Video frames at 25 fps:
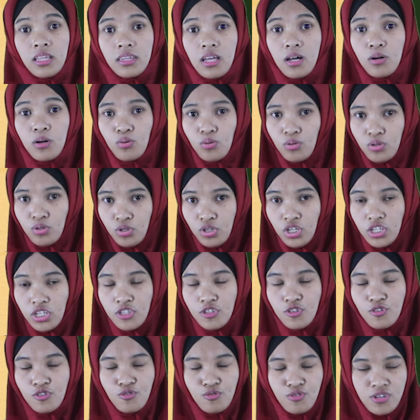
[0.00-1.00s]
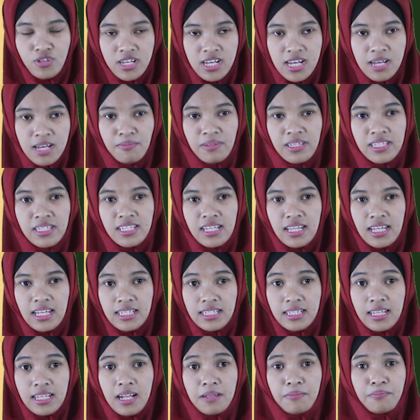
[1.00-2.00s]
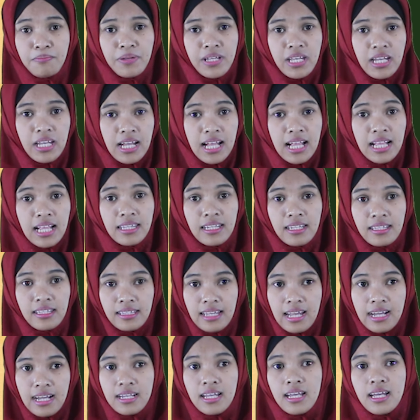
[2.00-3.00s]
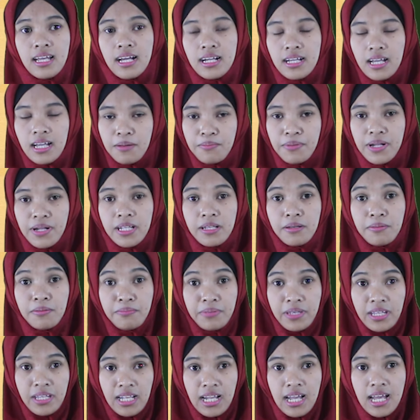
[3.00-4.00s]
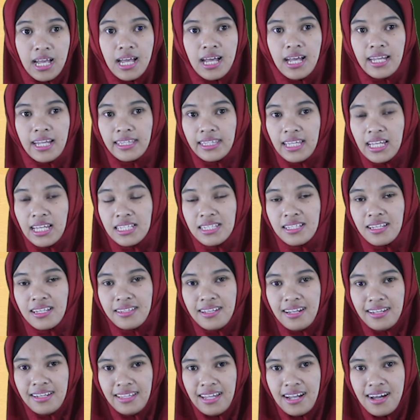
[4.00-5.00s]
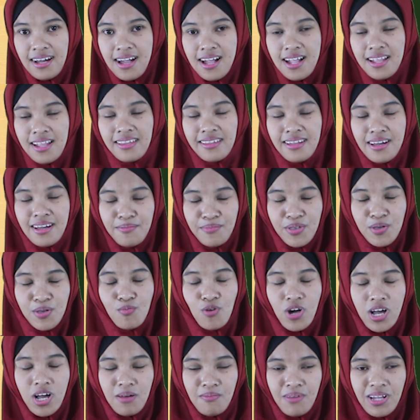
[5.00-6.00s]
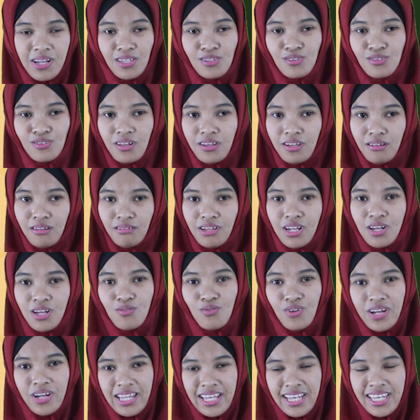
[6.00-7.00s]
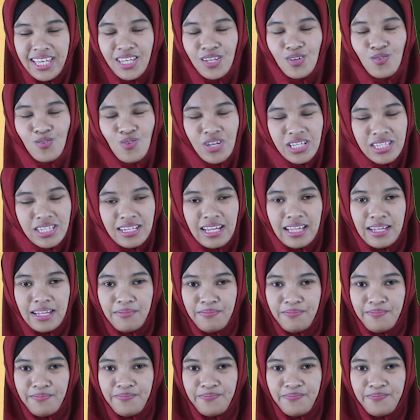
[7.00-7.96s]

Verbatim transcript: Taurat juga menjelaskan perihal tentang kabar gembira atas kedatangan Nabi Muhammad Shallallahu Alaihi Wasallam.